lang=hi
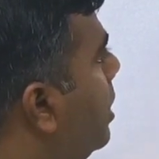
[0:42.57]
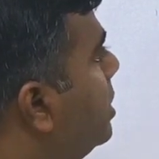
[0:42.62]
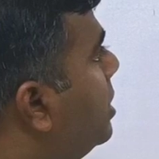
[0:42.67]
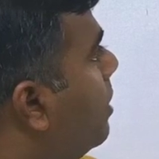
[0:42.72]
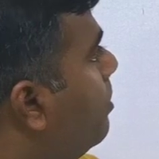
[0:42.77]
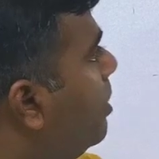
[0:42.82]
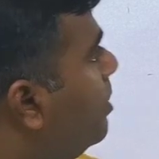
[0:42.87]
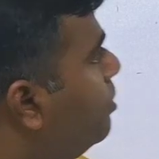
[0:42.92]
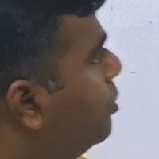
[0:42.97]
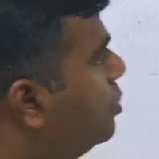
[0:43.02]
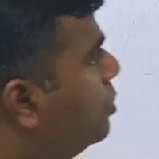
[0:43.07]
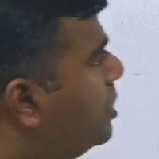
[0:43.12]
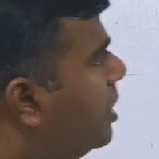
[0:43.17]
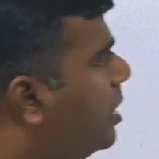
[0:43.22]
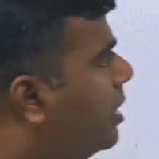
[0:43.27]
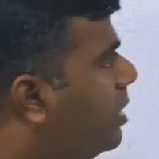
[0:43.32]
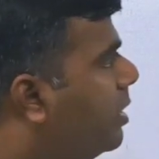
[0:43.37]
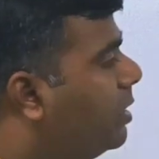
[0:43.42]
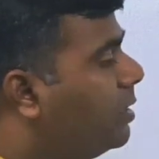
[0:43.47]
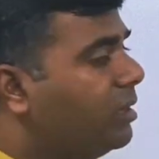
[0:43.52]
एग्जाम में
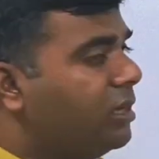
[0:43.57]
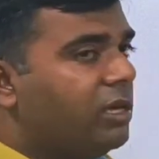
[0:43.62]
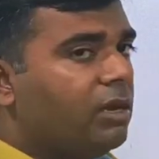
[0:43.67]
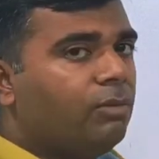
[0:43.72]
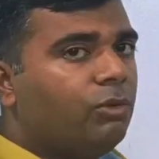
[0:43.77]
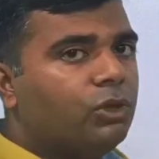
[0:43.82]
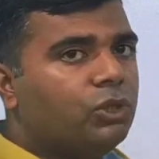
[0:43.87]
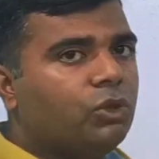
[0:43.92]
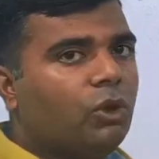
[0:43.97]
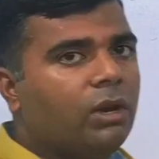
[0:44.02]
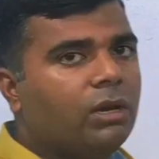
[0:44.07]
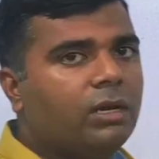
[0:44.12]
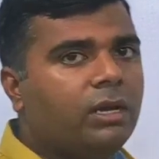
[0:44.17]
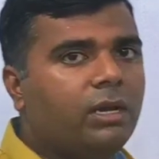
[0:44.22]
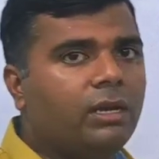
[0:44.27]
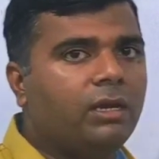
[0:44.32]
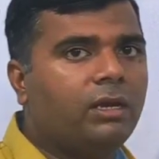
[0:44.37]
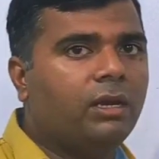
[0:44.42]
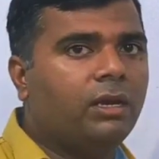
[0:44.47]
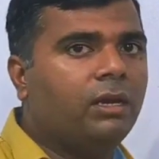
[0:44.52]
पूछे इतने हम लोग सॉल्व
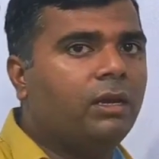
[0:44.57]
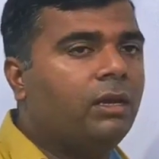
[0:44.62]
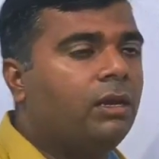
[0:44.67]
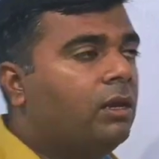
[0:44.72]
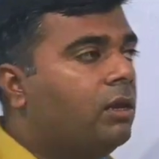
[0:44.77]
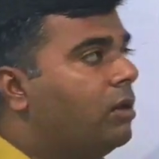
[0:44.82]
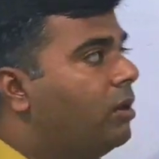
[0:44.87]
करेंगे